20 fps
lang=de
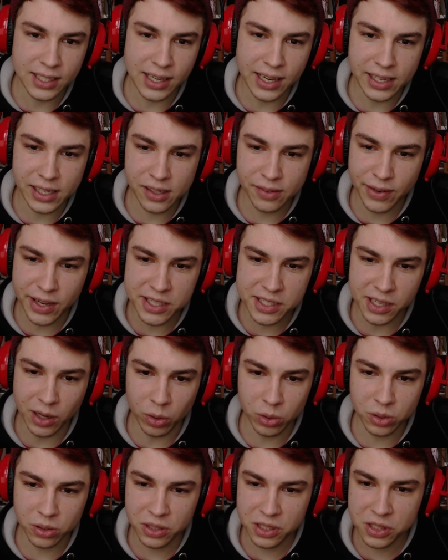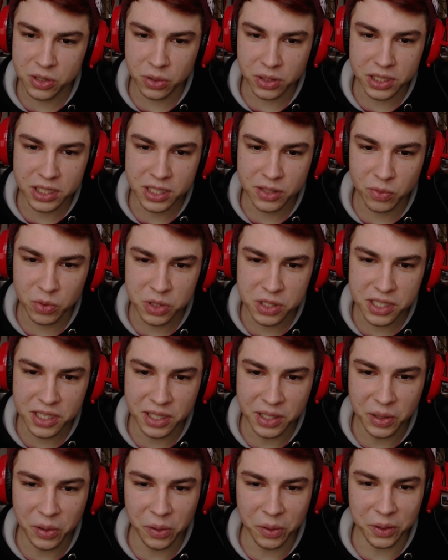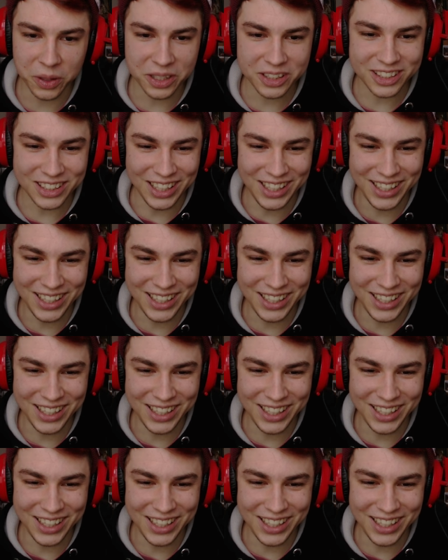Klingel weiß ich auch noch nicht so richtig, wo sie hingehört.